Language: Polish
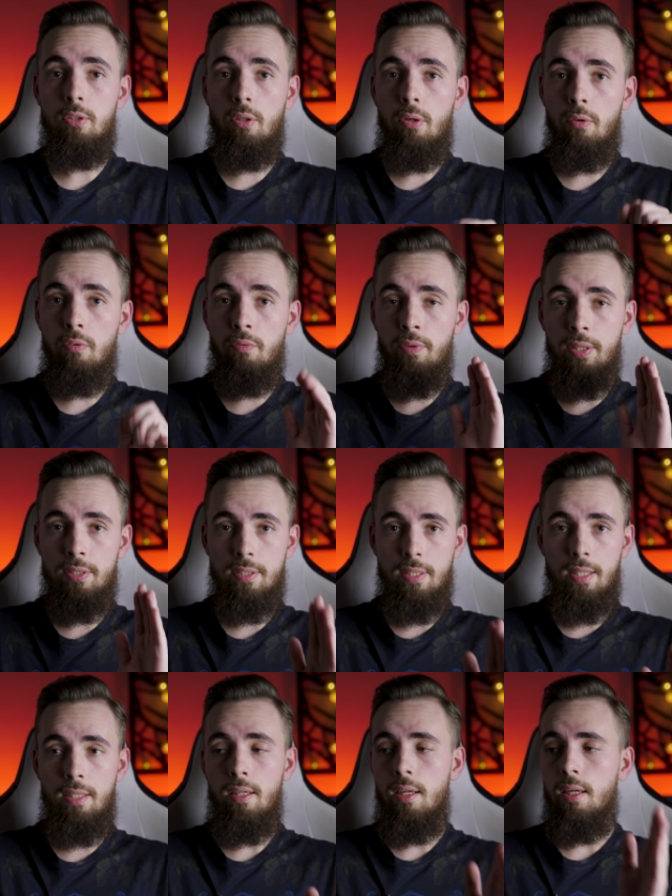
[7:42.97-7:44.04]
Co
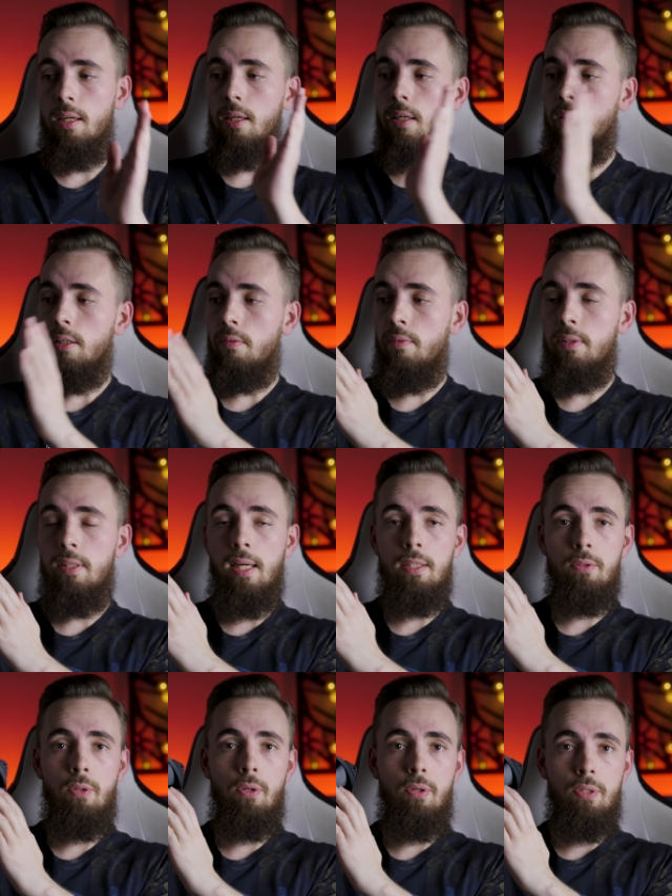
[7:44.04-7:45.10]
więcej,
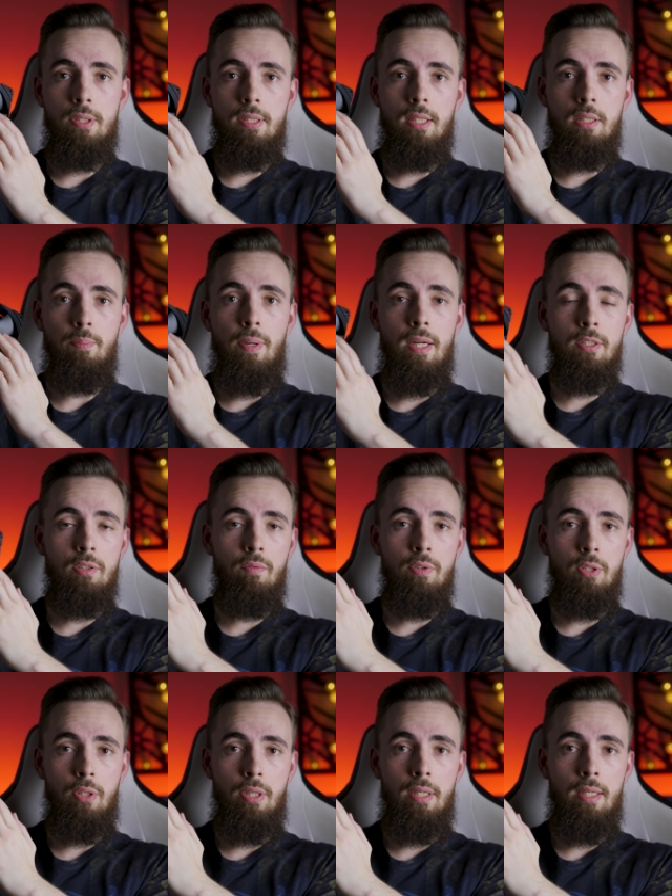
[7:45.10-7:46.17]
Wentylator korzysta z bardzo
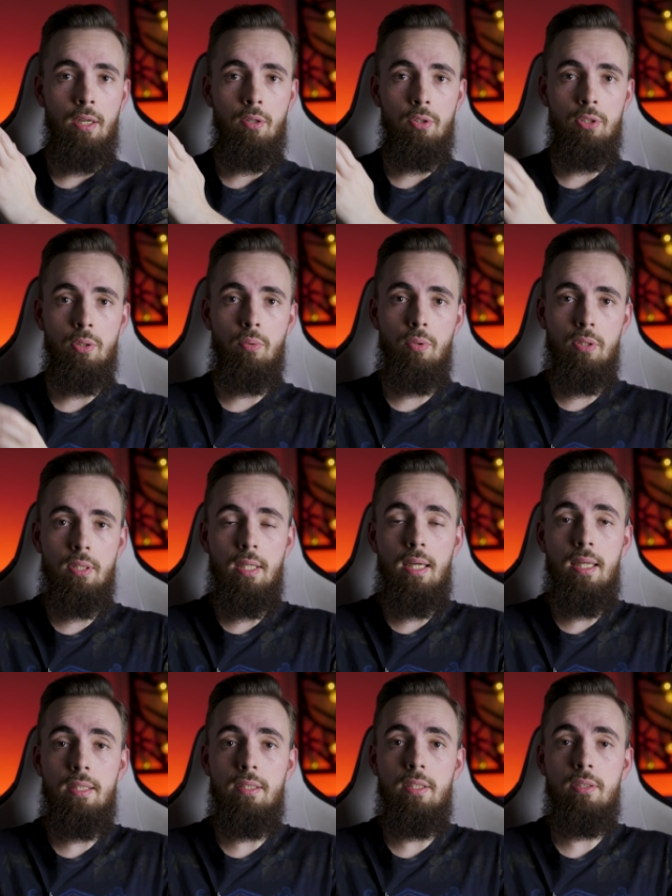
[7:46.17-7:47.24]
wysokiej jakości
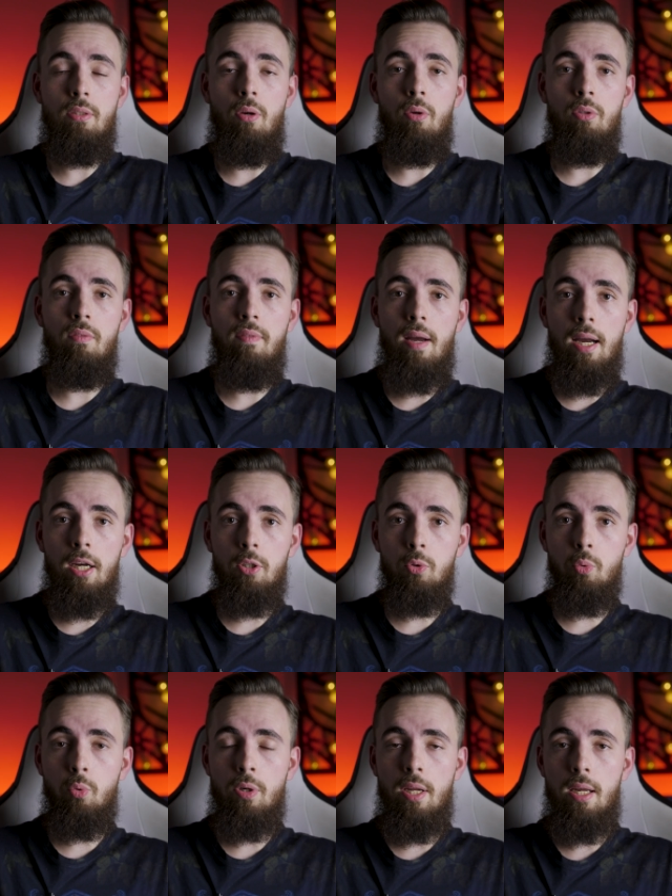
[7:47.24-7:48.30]
łożyska SSO2,
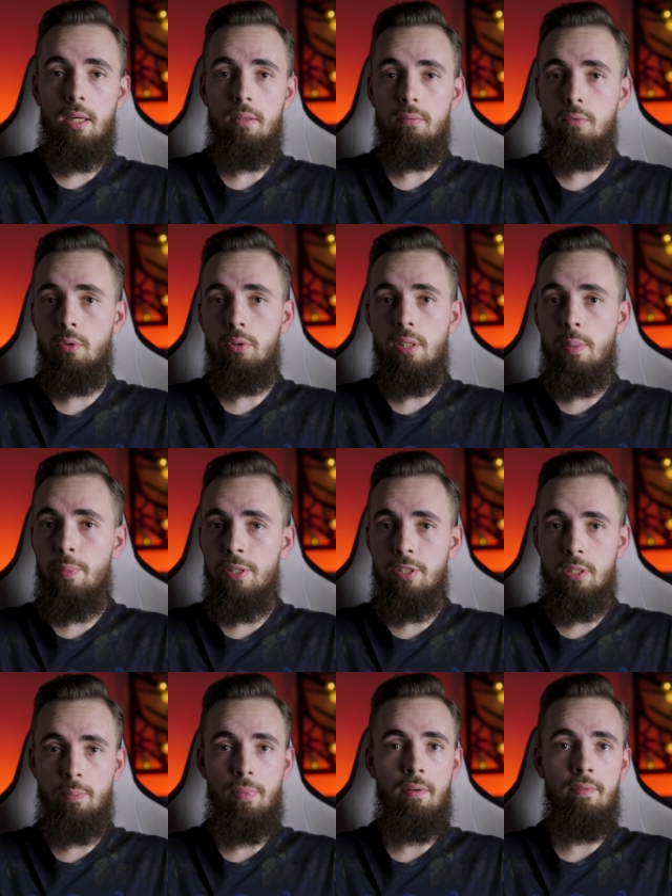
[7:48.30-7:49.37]
które no, nie
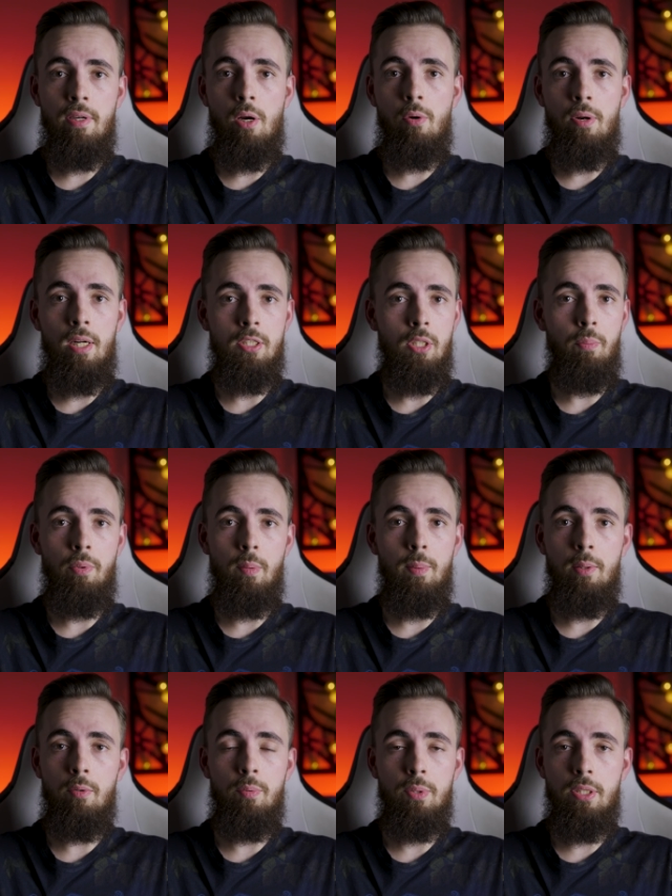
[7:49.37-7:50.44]
będzie sprawiało raczej
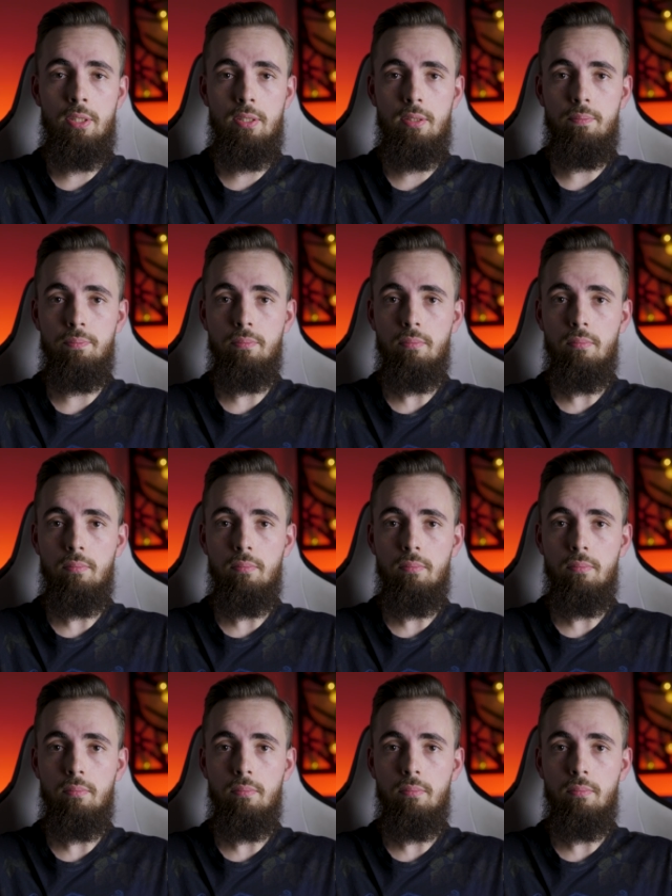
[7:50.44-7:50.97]
problemu przez